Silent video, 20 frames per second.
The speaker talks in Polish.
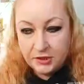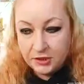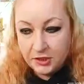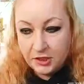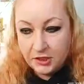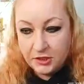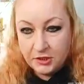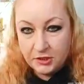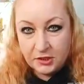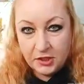
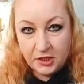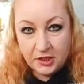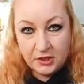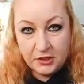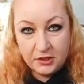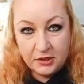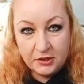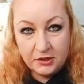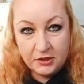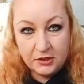Cześć,
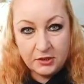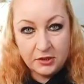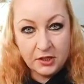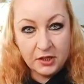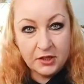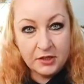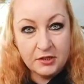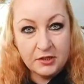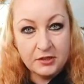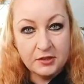cześć,
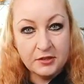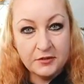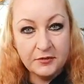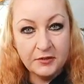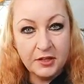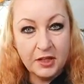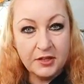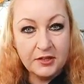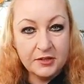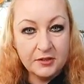cześć.
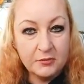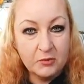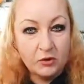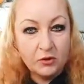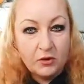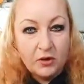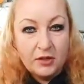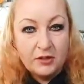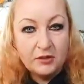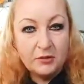Witajcie moi
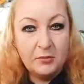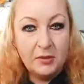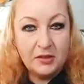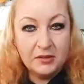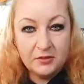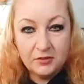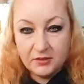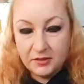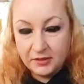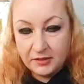kochani
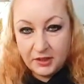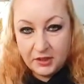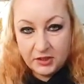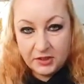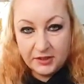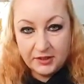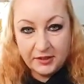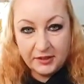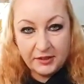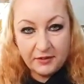bardzo
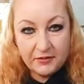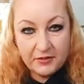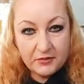serdecznie na kawie